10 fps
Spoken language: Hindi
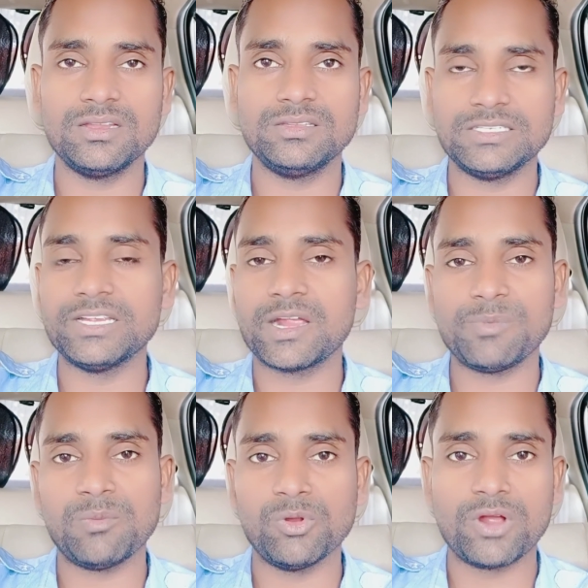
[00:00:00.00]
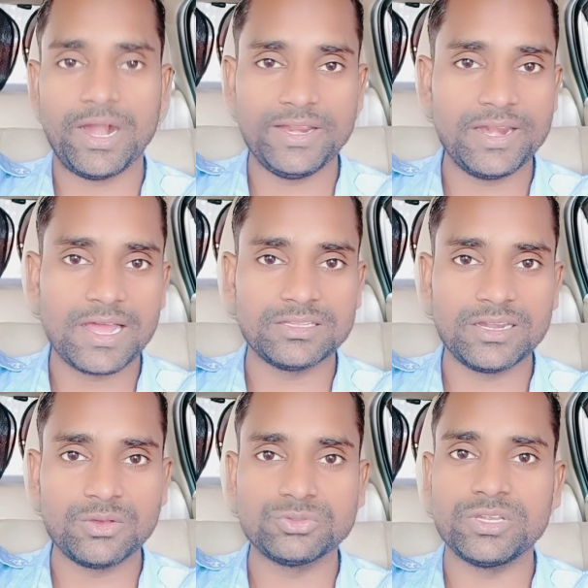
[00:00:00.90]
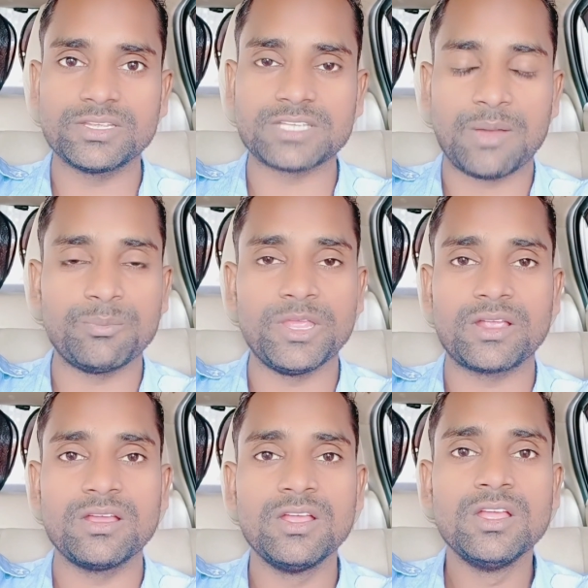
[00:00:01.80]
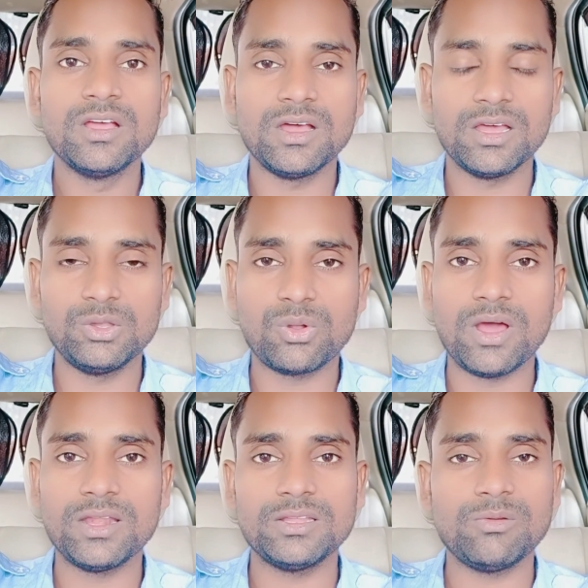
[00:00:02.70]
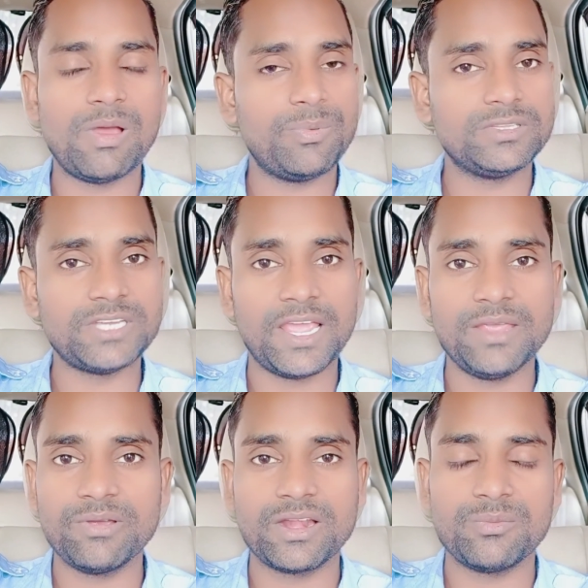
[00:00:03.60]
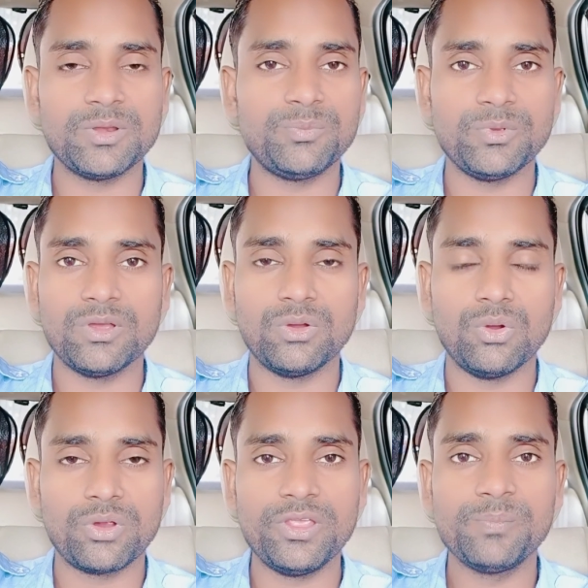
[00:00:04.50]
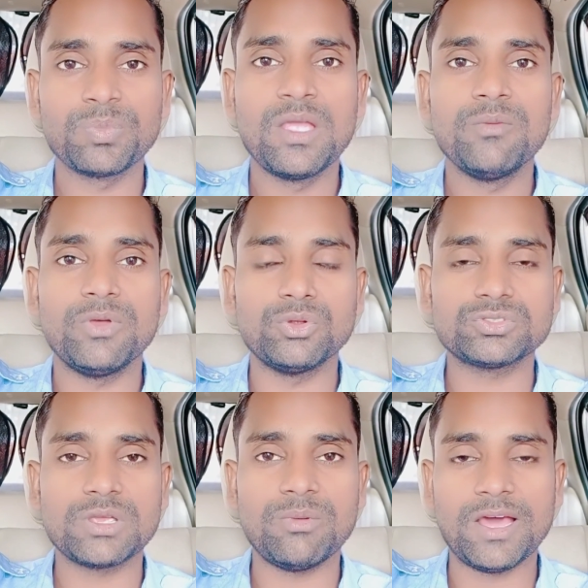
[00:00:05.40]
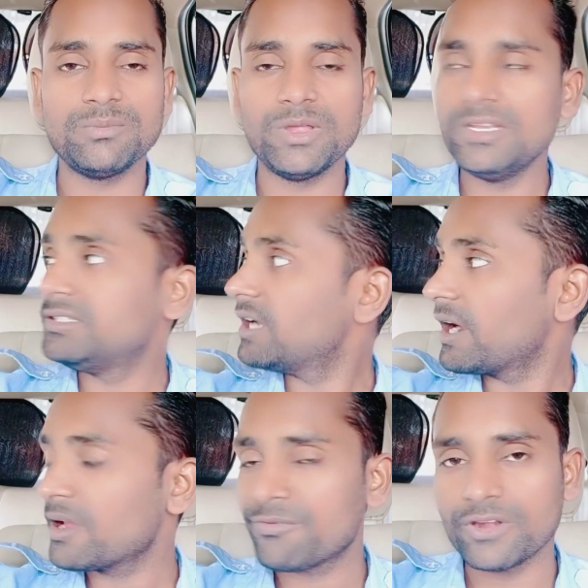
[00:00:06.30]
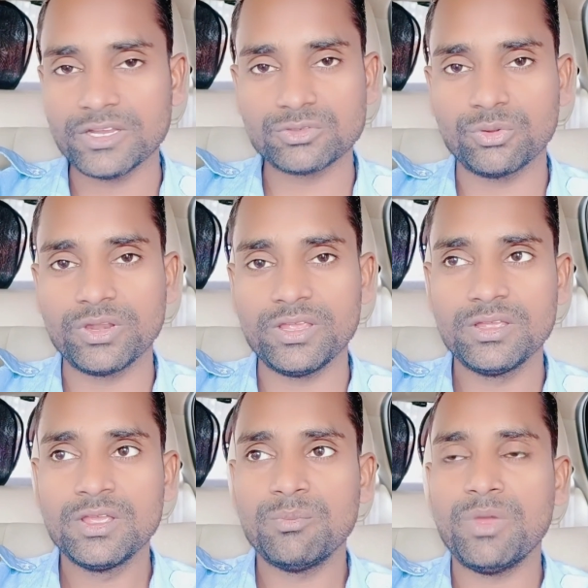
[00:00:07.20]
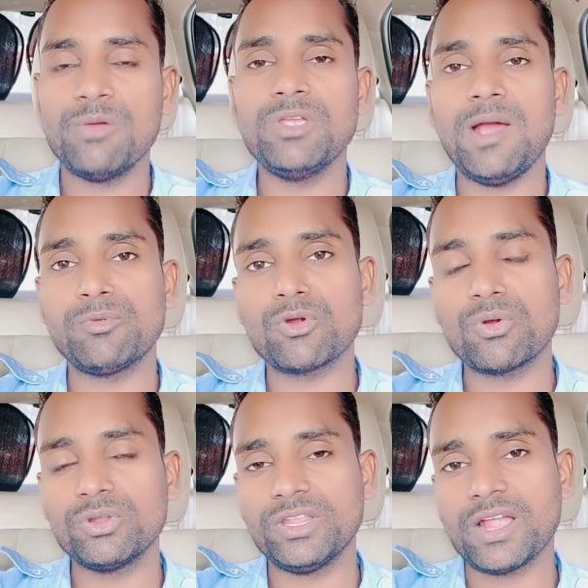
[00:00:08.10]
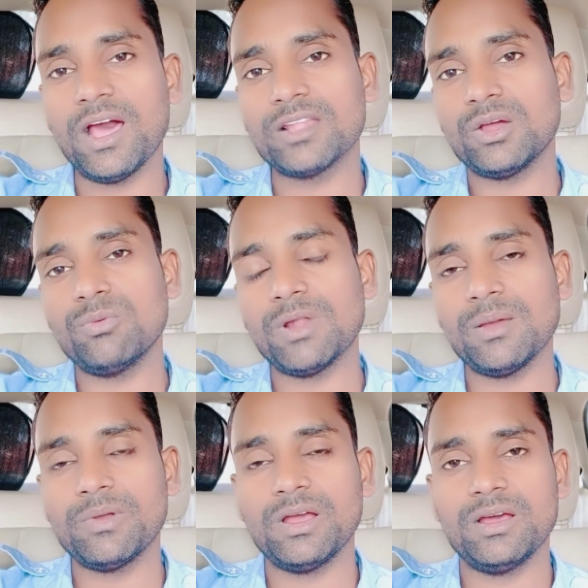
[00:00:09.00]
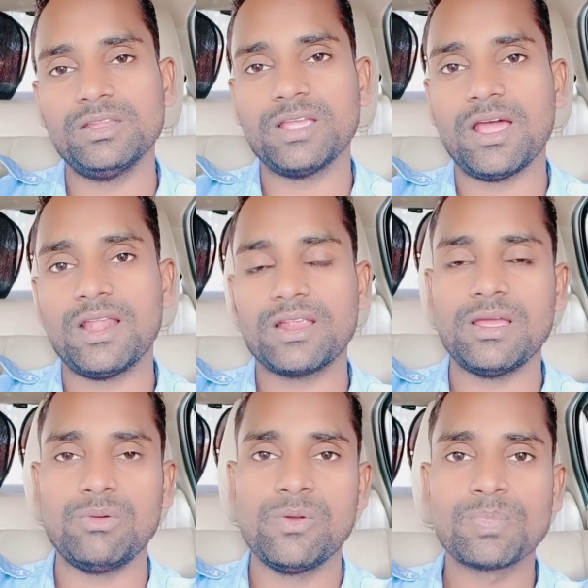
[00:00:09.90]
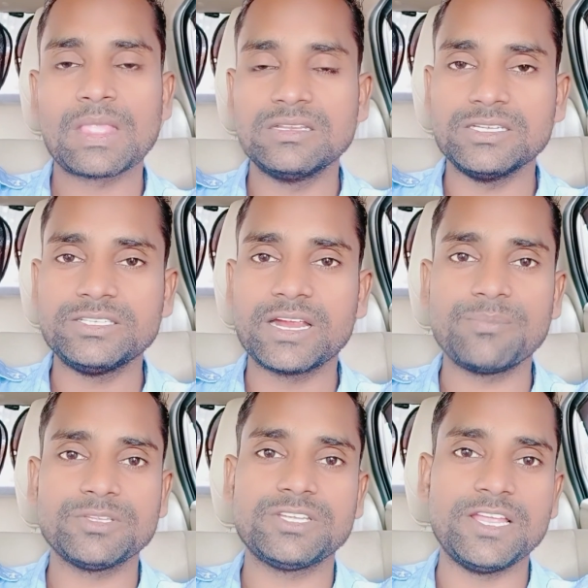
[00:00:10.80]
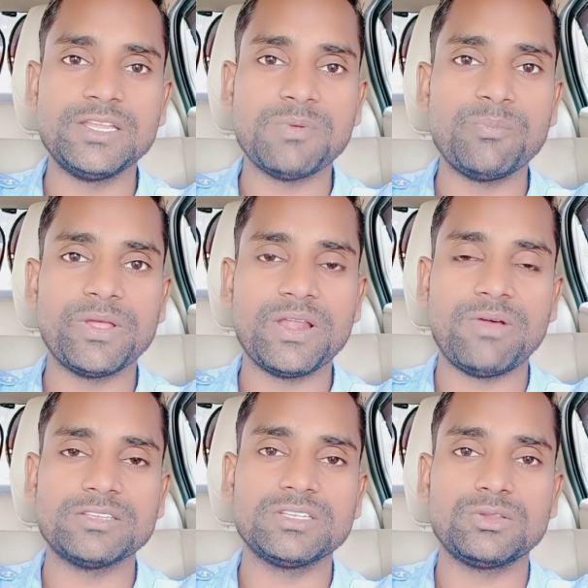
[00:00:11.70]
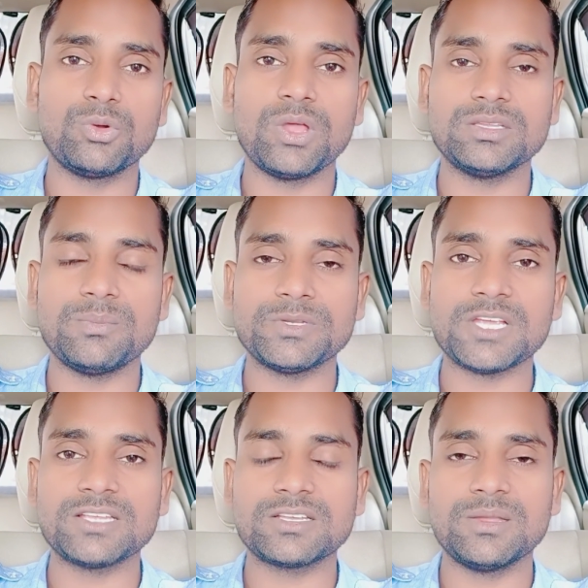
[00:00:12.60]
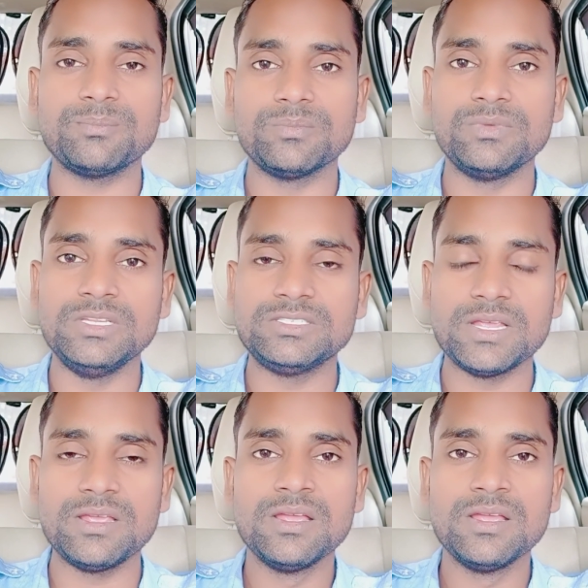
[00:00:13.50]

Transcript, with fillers: जिस जगह पे हम लोग गाड़ी लगाते हैं ना उसी के सामने एक दुकान है तो वहाँ पे चाय वगैरह अपनी हो गई फिर उसके बाद मैं नीचे आ गया फ्रेश होने मैं अभी आप लोगों को दिखाता हूँ मतलब दिखाना क्या वो जिस जगह पे सीएनजी पंप है ना वहाँ से थोड़ा सा पचास कदम नीचे